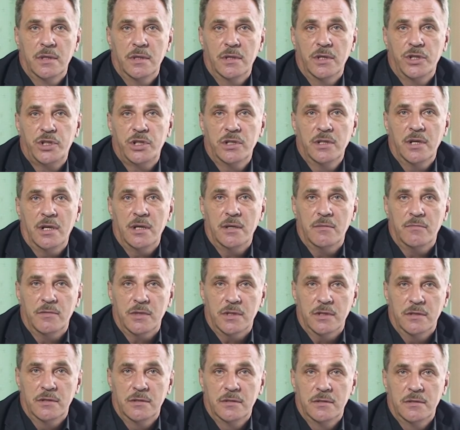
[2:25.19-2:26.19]
Начинали
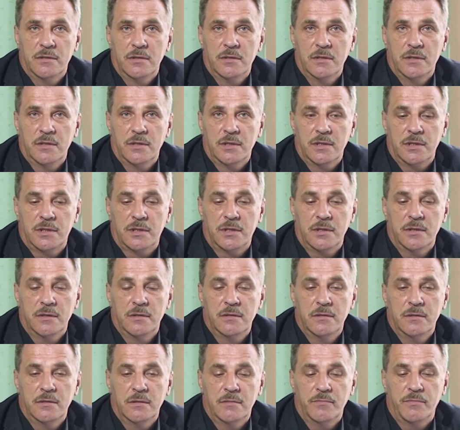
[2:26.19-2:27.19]
мы с
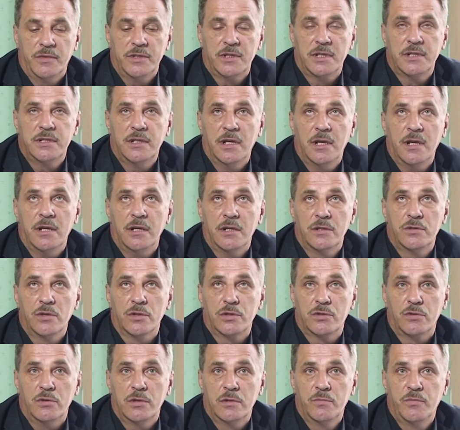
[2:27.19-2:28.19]
подразделения
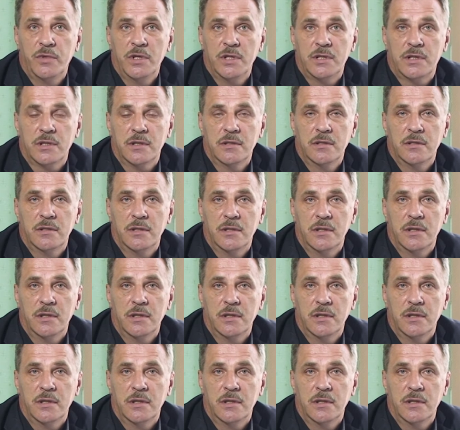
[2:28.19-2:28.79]
соцкультбыта.